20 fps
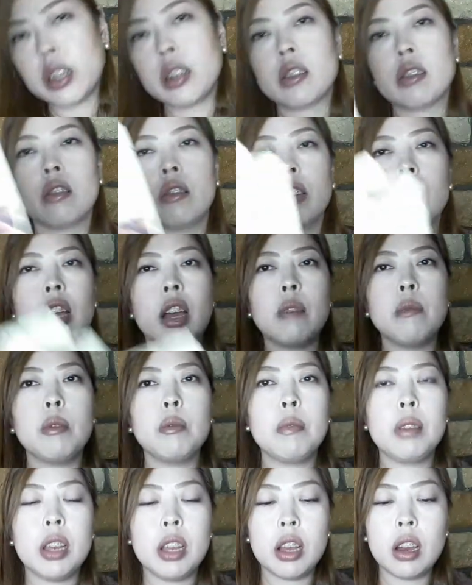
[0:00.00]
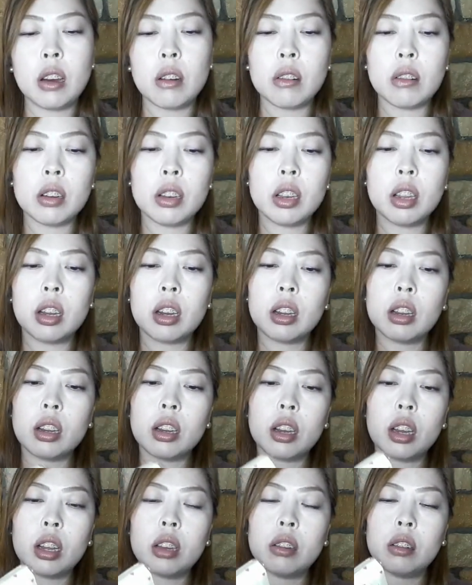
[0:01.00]
So, yeah, bumili ako ng,
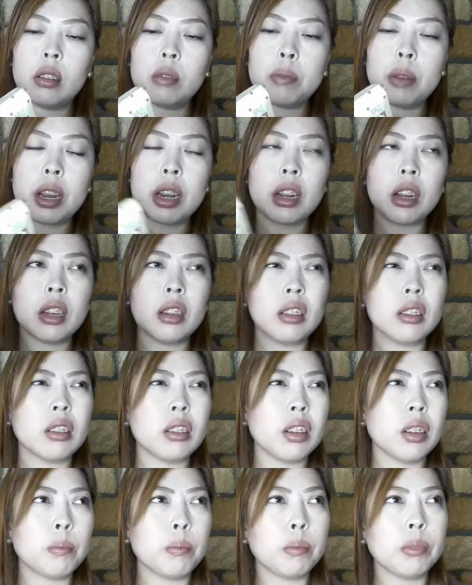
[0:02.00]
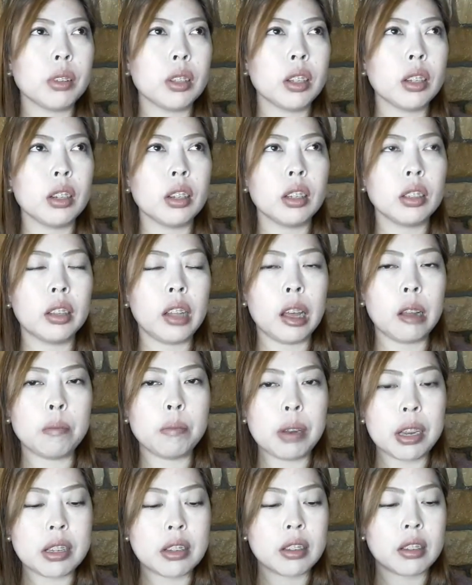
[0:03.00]
ano, parang ano to, uh, ah, 10
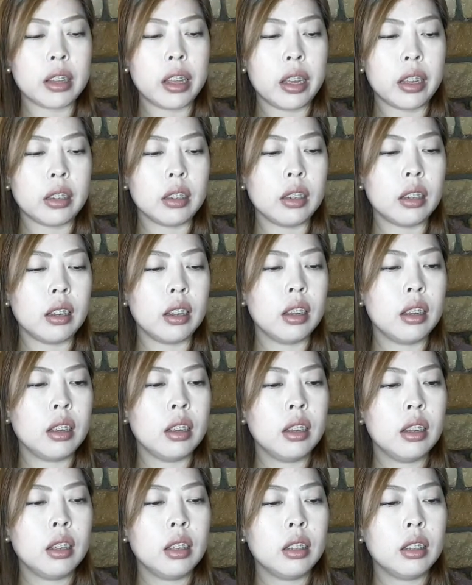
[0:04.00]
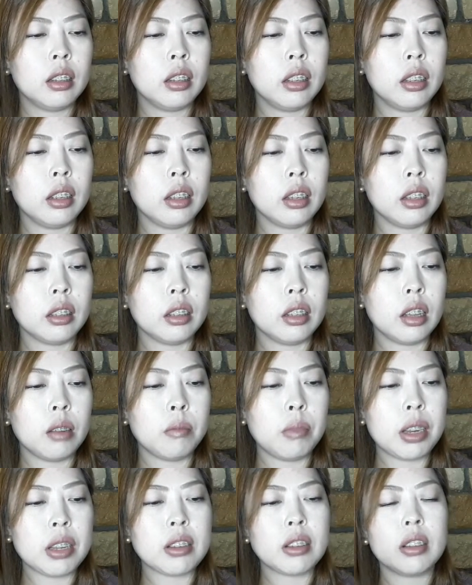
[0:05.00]
plus 10. Yeah, 10
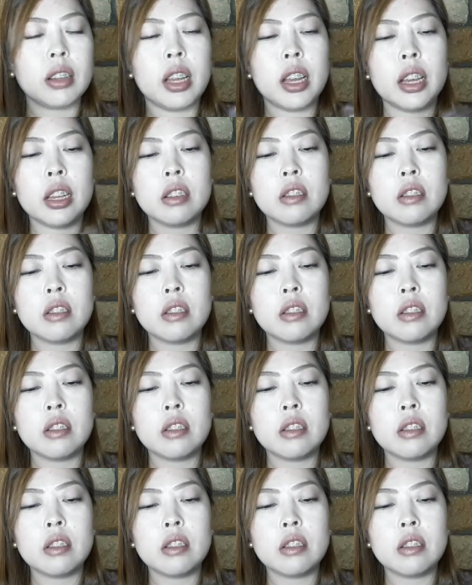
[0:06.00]
plus 10.